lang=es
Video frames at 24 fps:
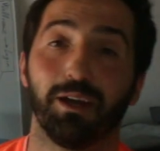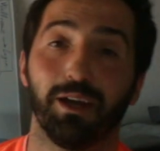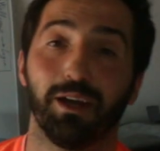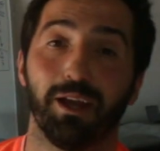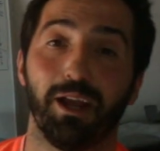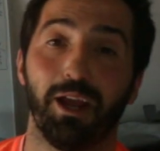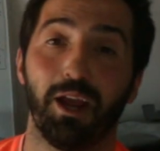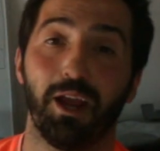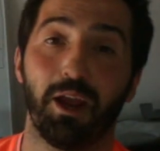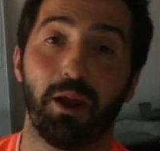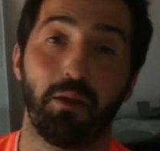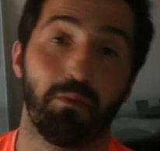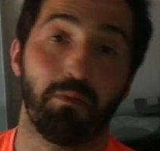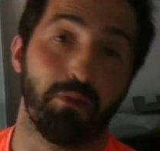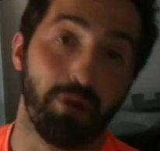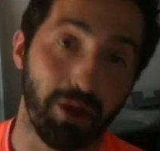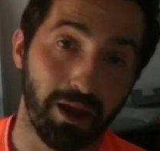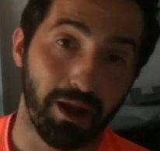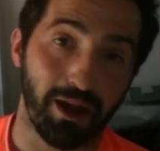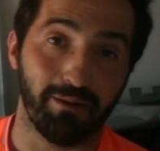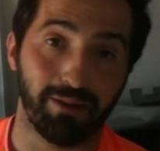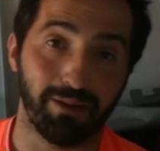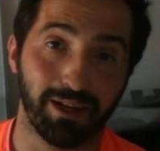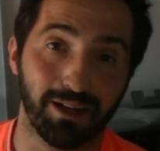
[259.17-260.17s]
Y
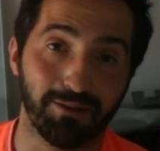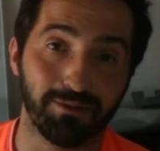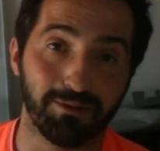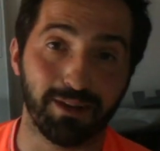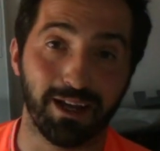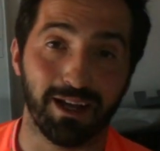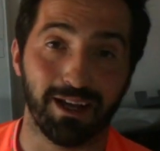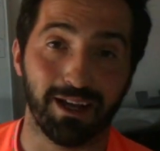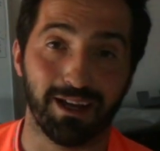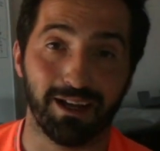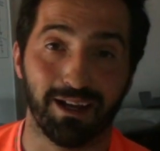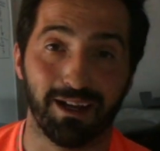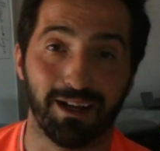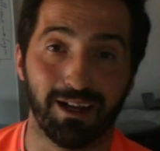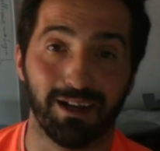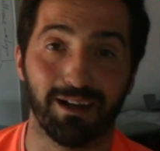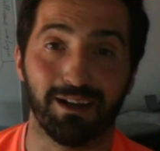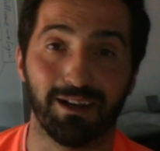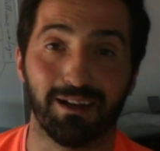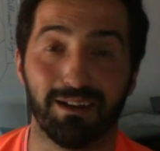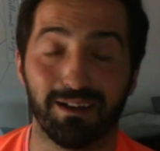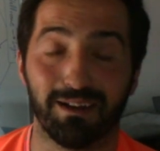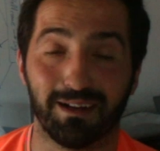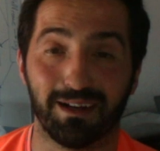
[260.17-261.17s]
pues había
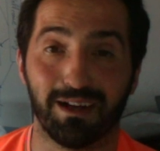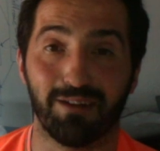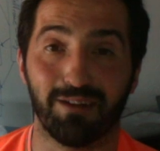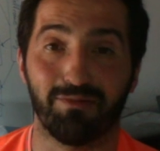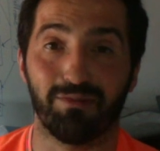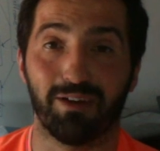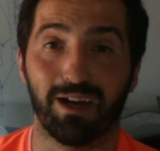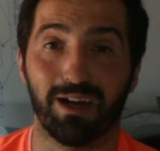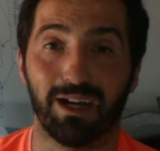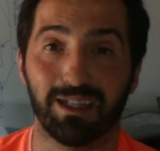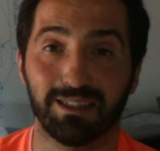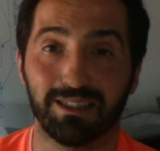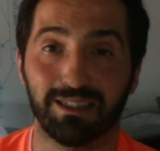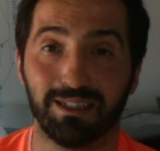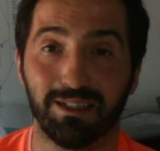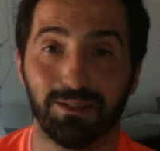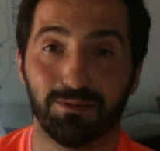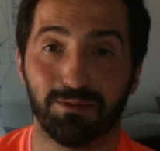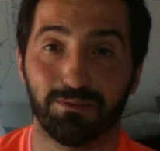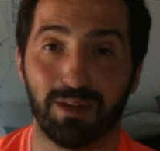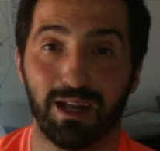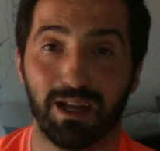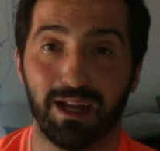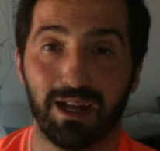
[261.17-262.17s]
unas gafas allí,
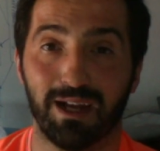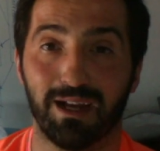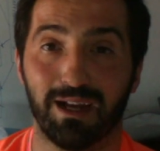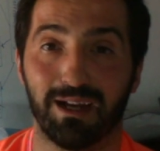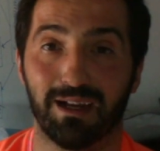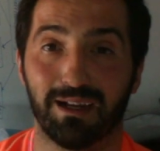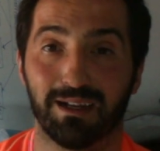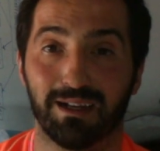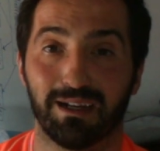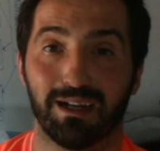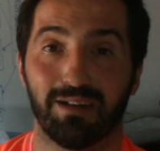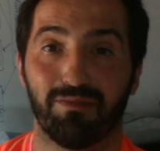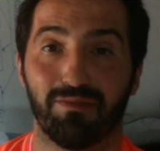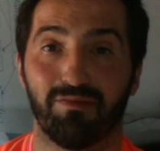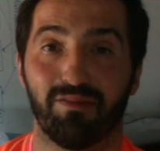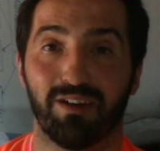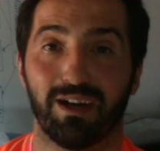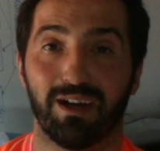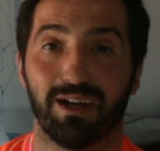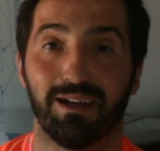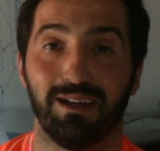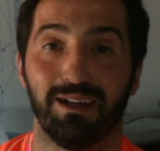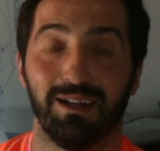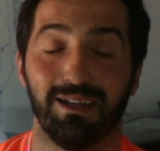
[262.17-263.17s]
unas
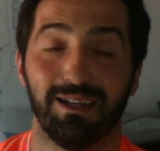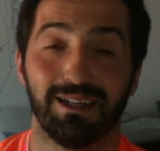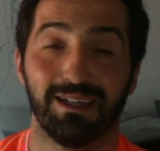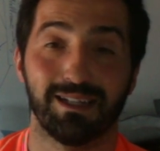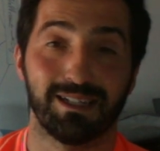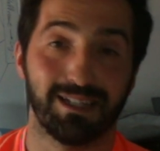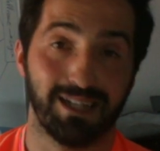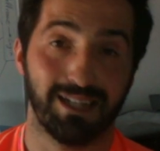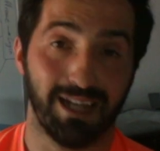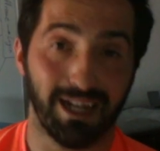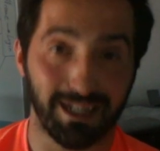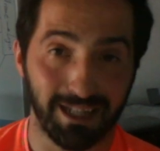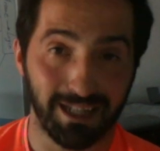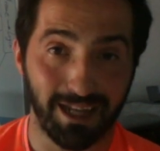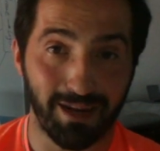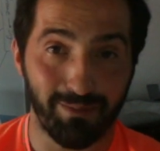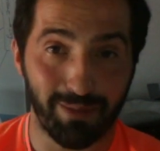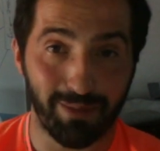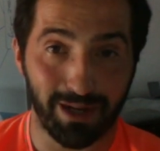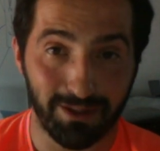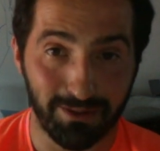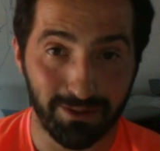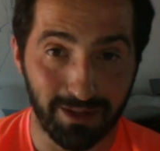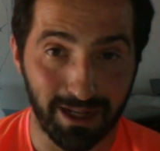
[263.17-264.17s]
gafas. Si alguien ha
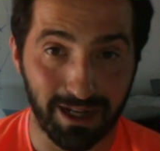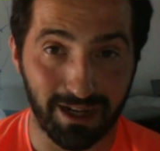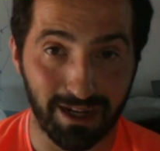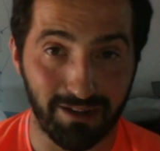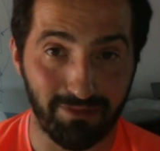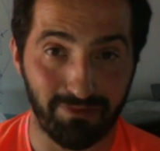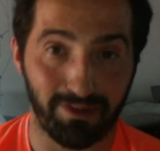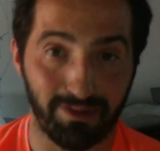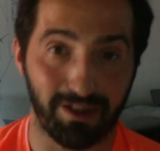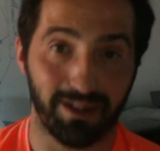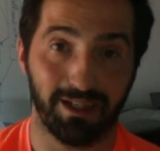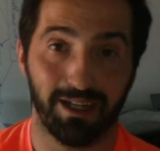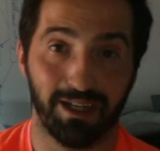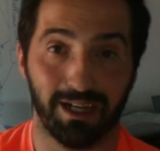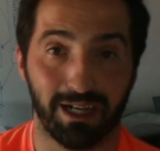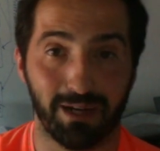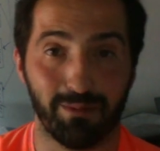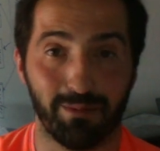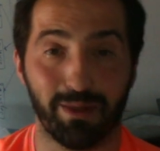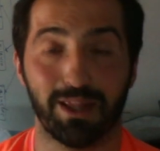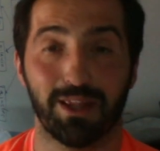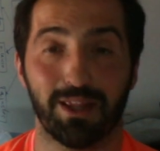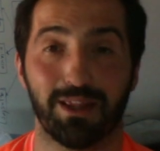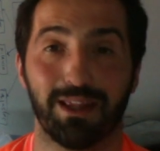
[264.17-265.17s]
perdido unas gafas y es
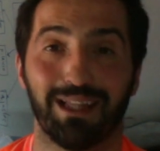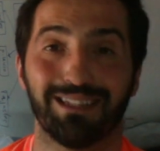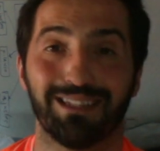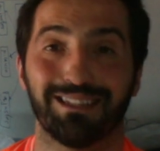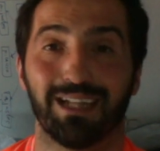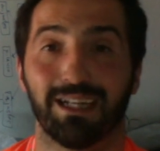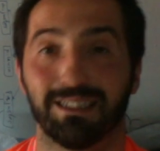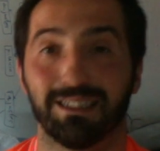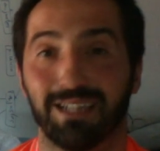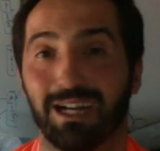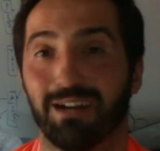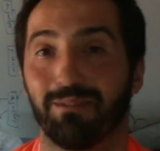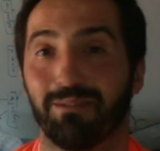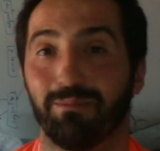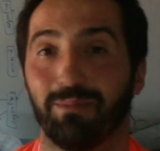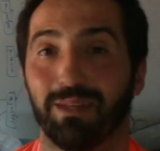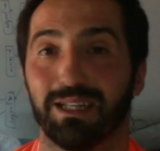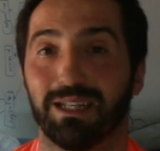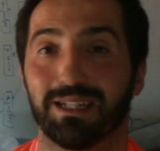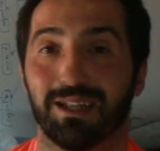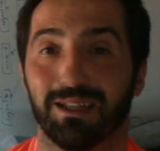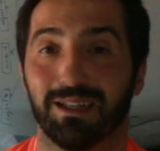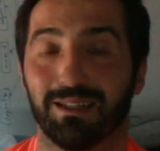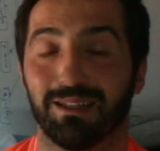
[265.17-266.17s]
capaz de detallarme
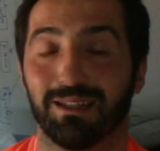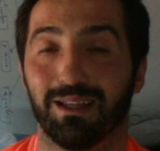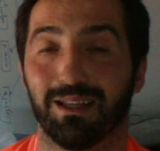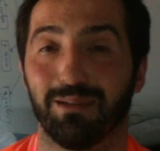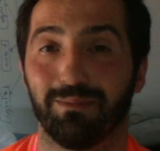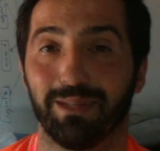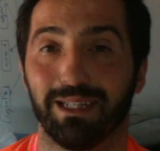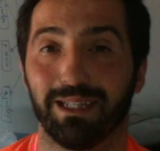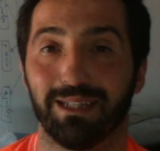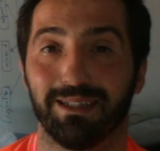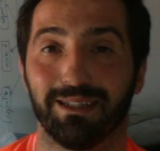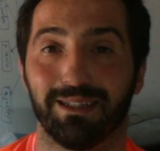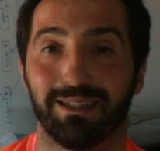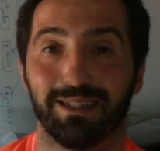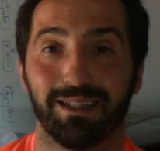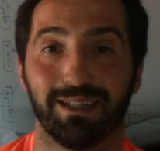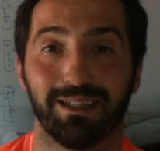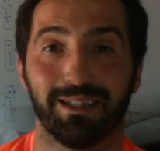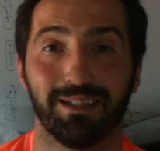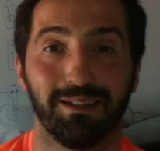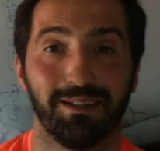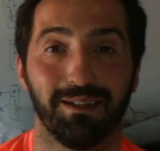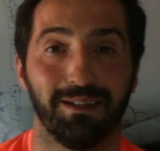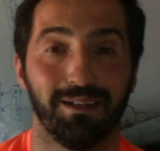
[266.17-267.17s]

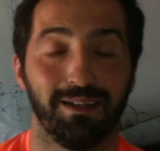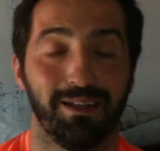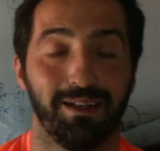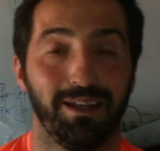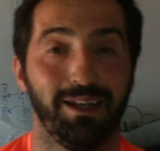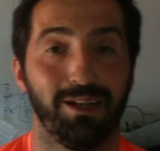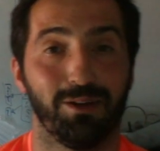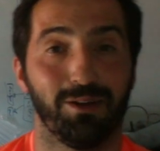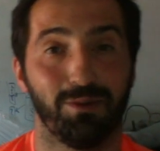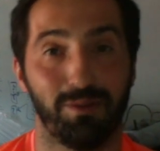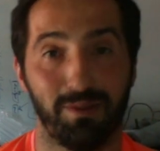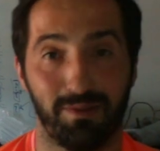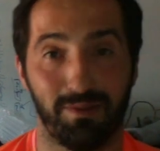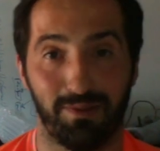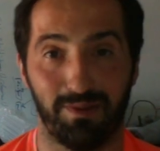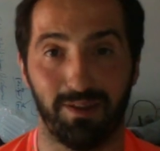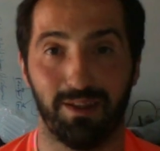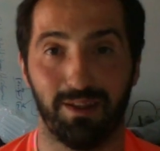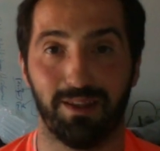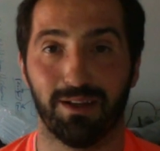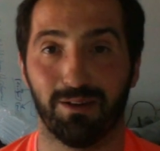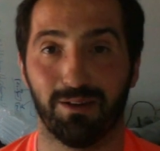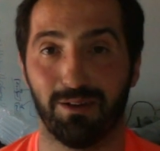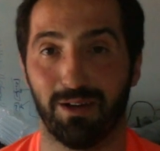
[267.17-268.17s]
exactamente y
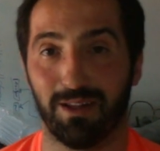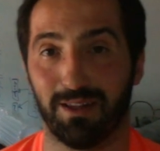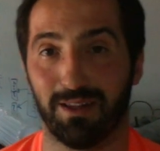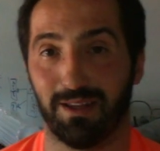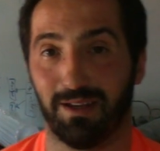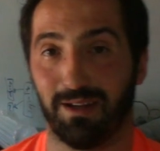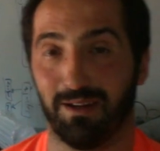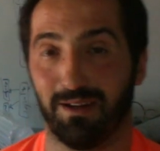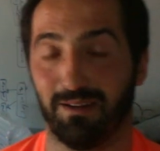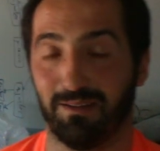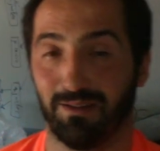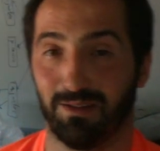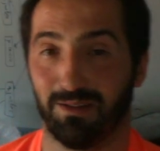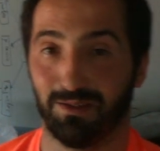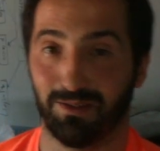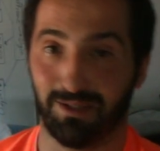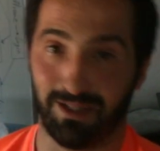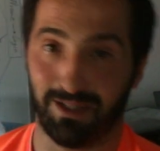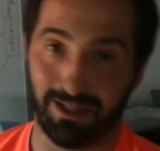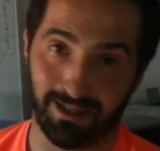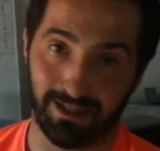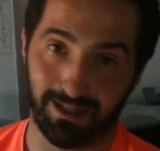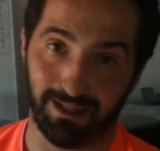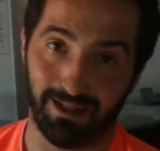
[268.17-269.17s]
coincide con la descripción de
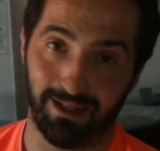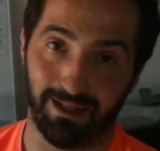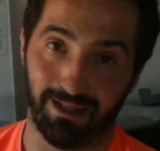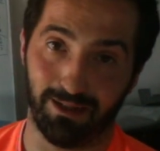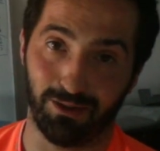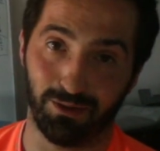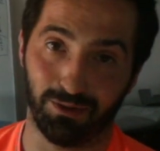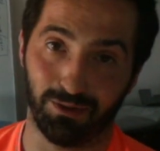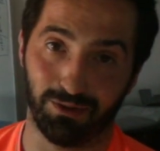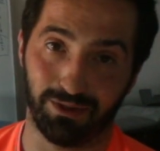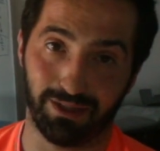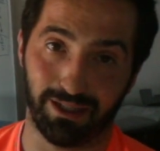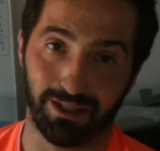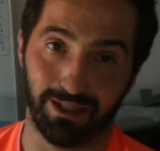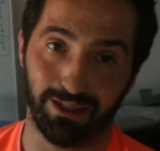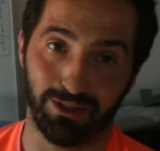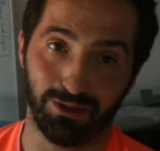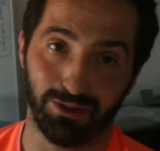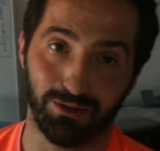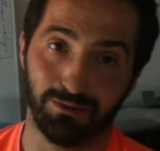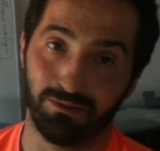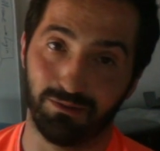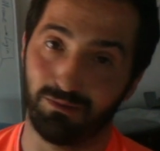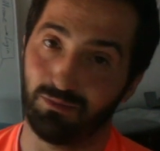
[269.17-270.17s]
las que encontré
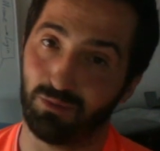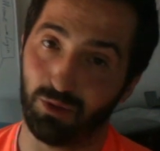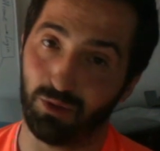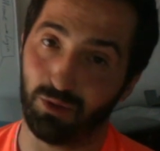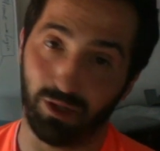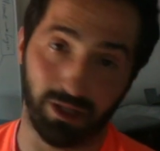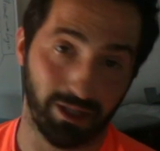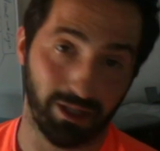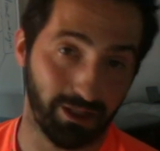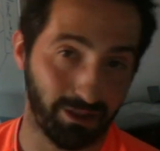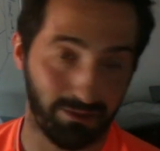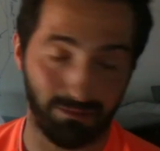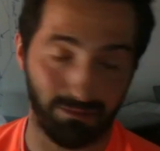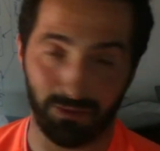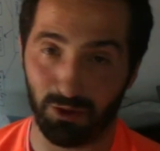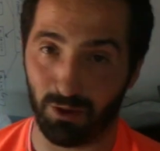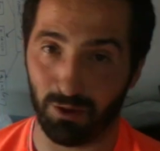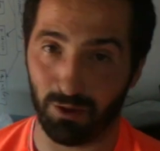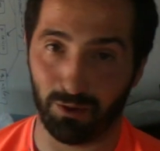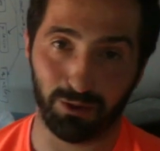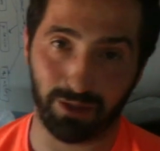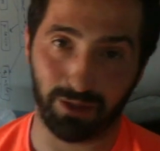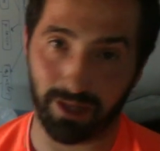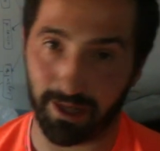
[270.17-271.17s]
yo, pues no me
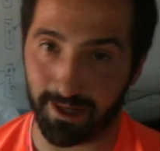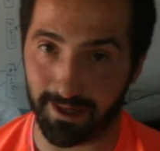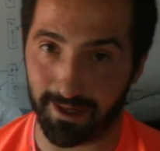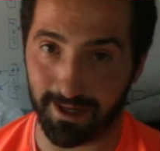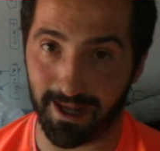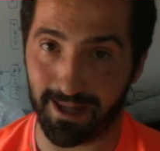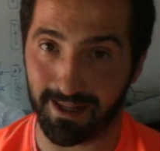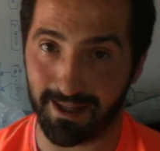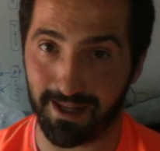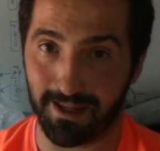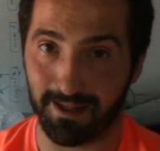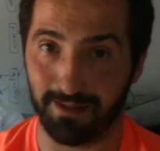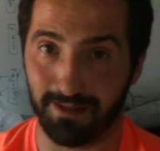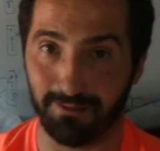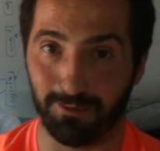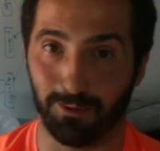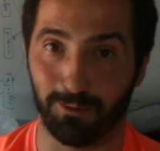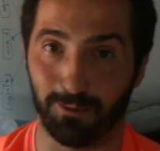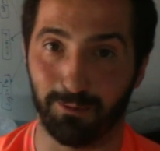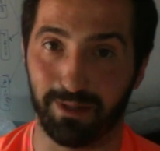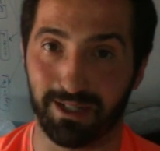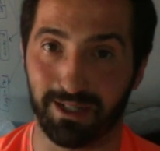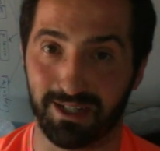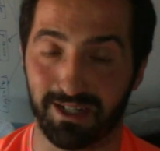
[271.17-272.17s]
costará nada
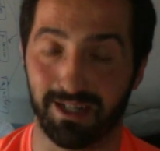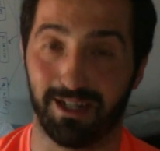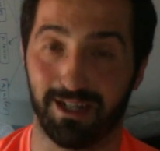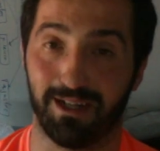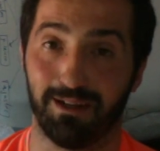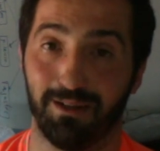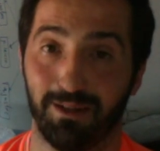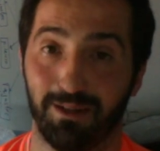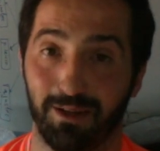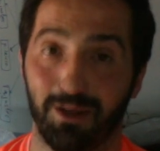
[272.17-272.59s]
devolvérselas.